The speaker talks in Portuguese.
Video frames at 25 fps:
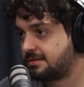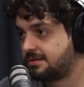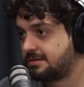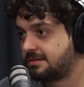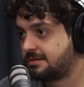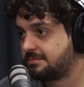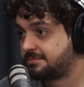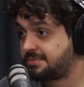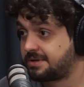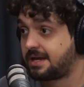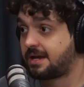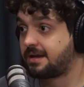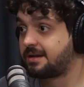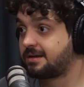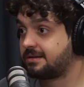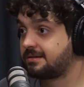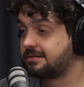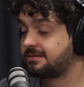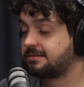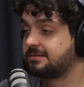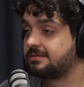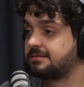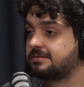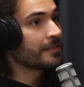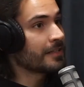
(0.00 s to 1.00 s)
É, e aí a
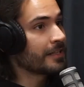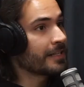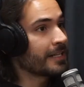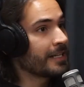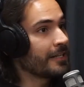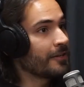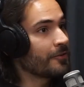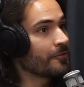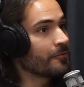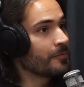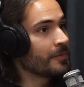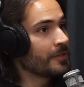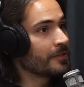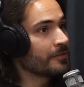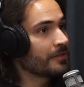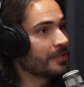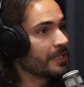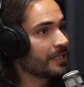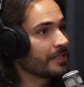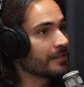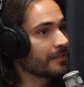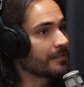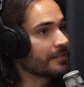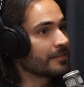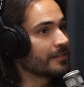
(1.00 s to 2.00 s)
gente entra naquele argumento lá,
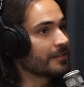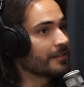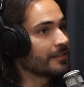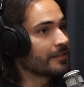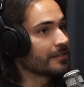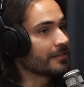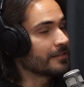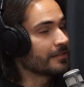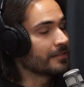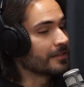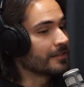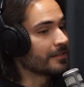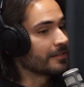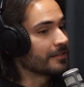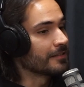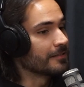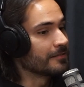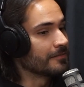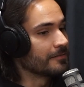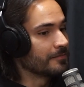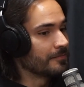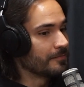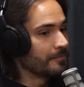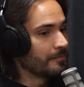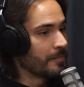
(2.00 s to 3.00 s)
né? Que é, que é
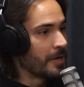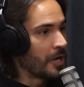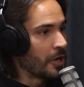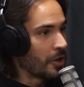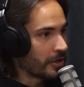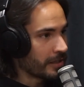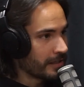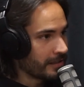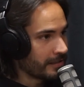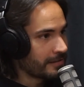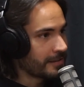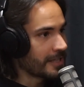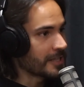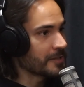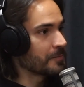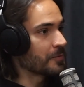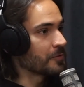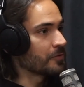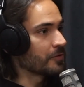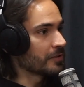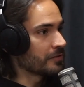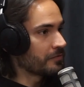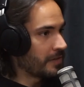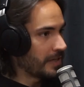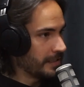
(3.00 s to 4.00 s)
melhor deixar as
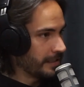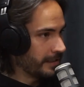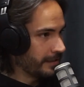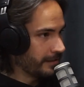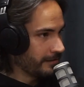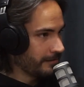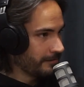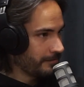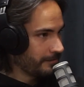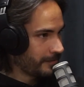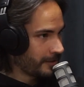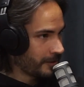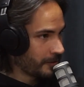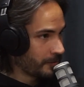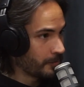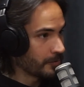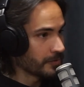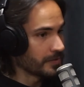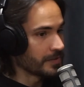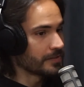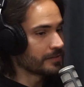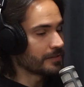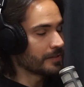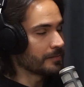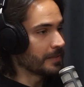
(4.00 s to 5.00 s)
pessoas falarem para tu
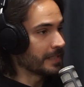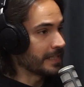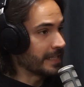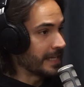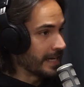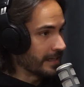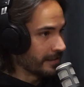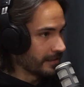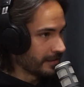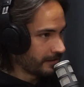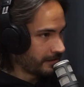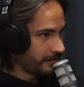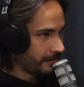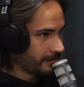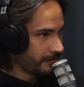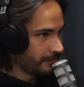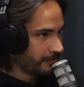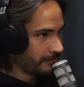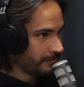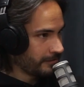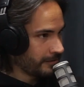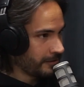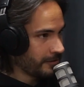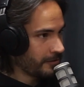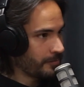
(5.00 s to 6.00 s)
poder saber quem elas são
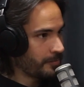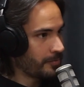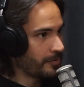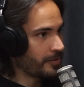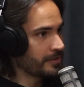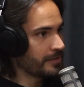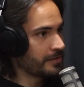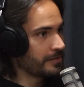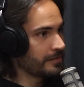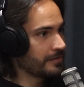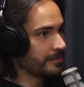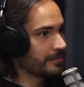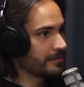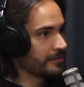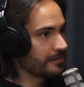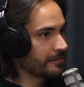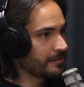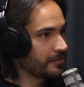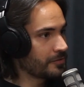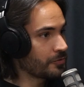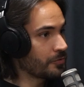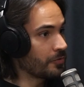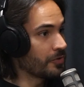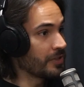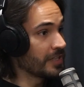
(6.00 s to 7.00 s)
e tu pode
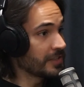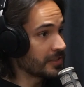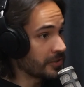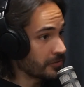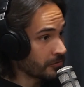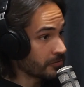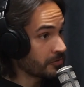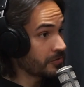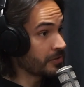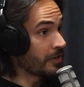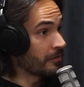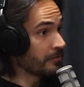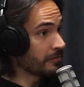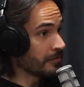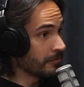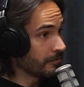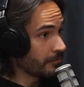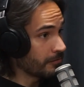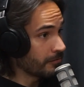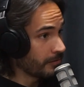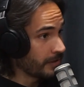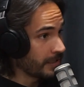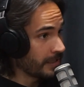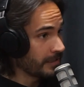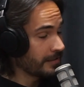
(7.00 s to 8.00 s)
escolher se social ou não
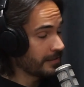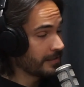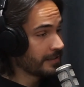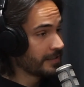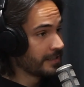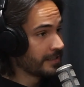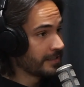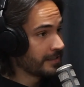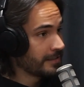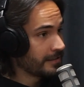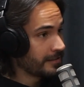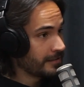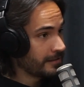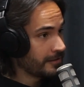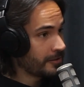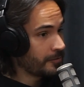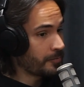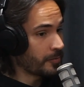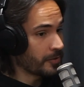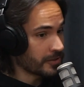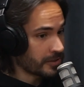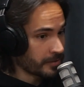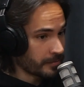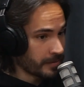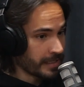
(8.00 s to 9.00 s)
com ela. Sim. E tu
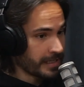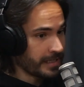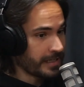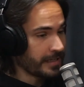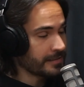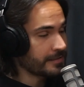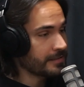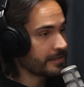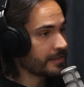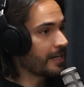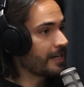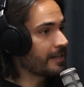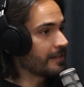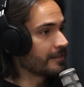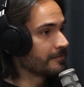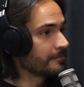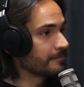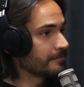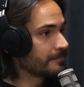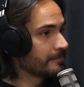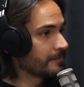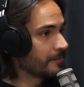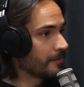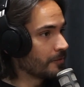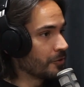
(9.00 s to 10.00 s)
pode saber quem é esse cara.
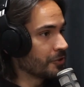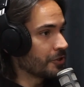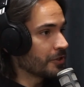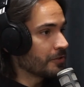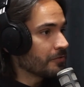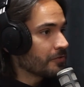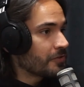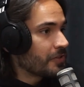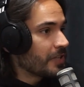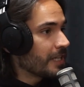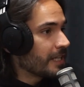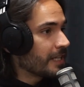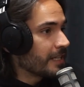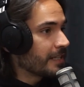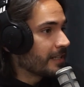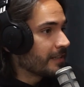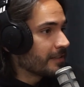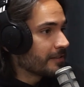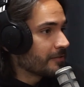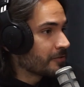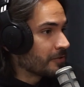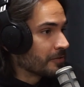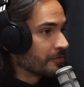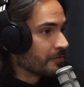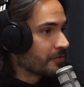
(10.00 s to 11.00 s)
Hoje eu não sei quem é
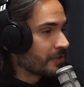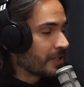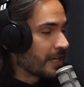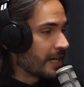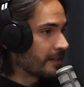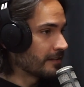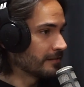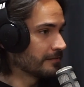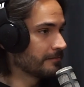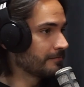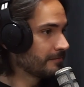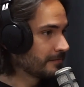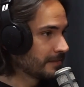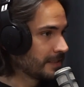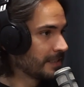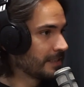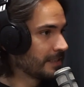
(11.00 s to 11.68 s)
que são os caras. Não seria